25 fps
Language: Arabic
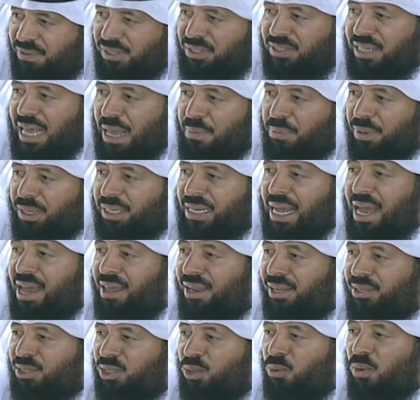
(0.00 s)
السابق
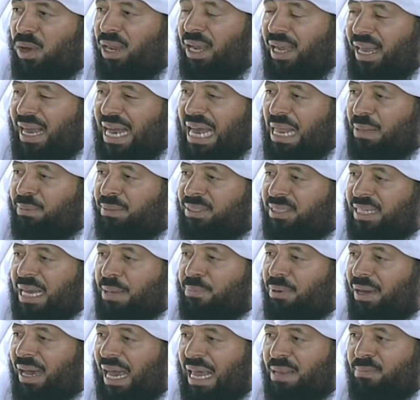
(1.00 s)
كانت دول العالم
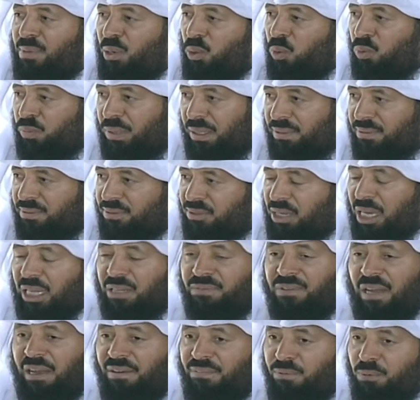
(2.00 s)
تسابق على المعلومة
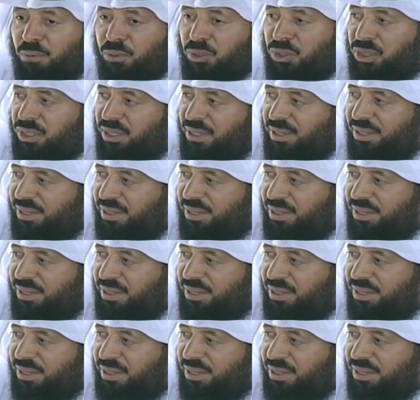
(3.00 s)
تدفع فلوس